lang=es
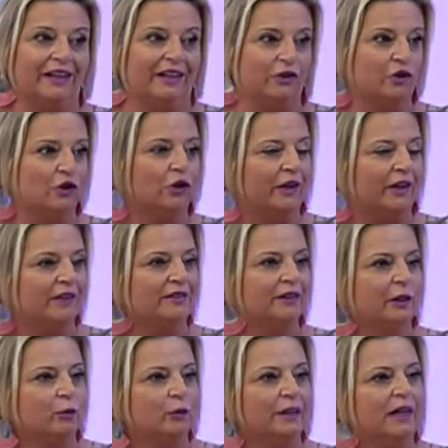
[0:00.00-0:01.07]
eso es
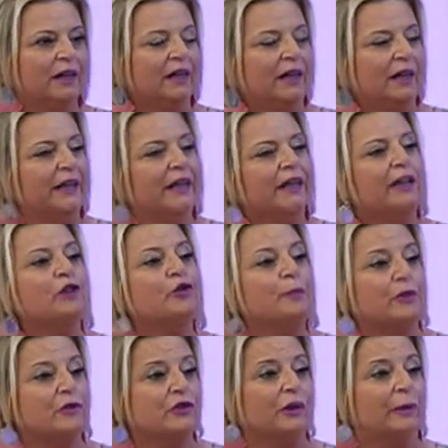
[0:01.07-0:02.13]
de una
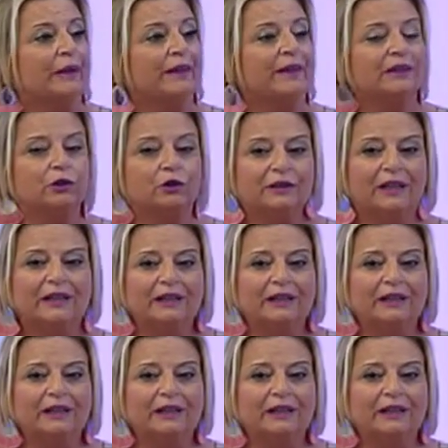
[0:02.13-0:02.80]
irresponsabilidad total